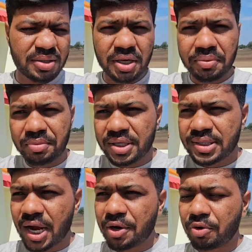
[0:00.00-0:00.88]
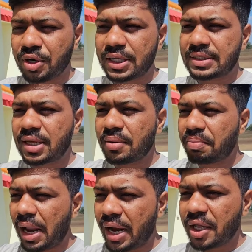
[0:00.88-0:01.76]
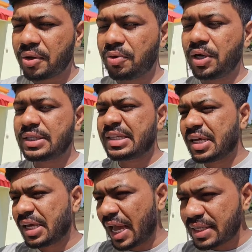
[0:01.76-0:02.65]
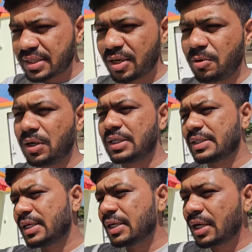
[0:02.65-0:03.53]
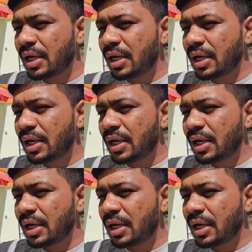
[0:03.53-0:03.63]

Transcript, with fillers: ट्रिप डिसाइड होने से प्लानिंग होने से कैंसिल होने से